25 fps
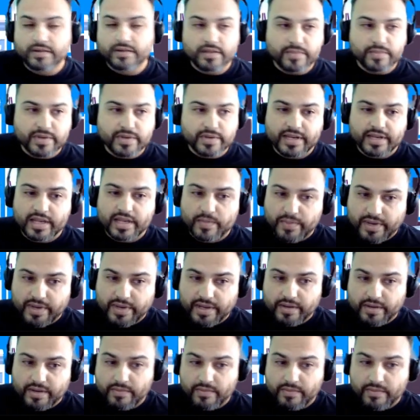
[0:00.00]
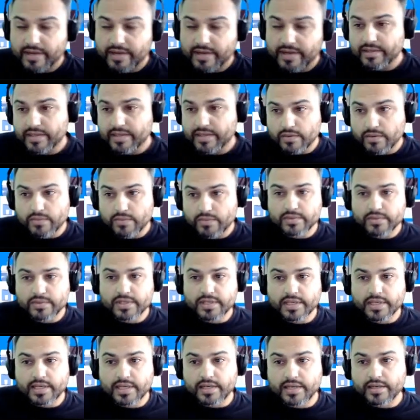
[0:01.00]
Eu lembro que na época era um cartão
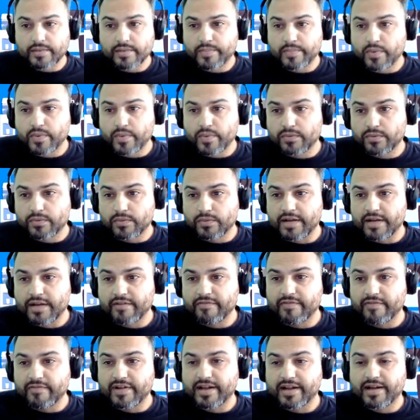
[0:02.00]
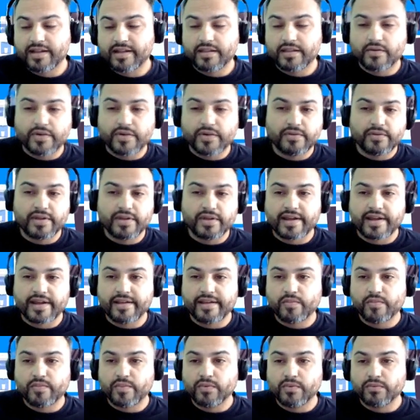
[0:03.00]
que ele pontuava, a cada 8
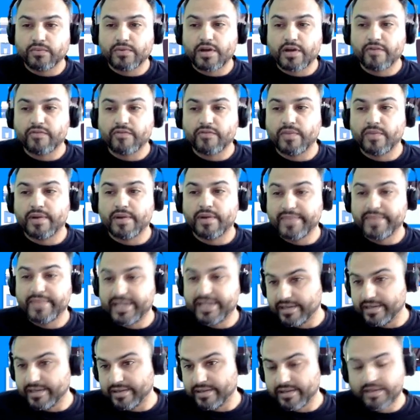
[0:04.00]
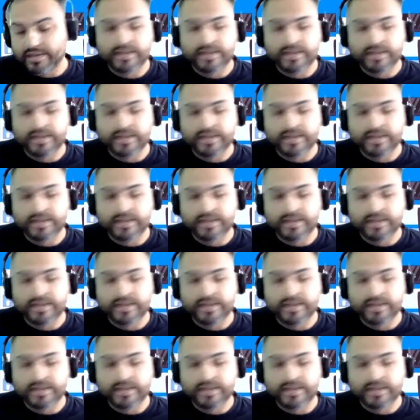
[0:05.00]
reais eu pontuava uma milha.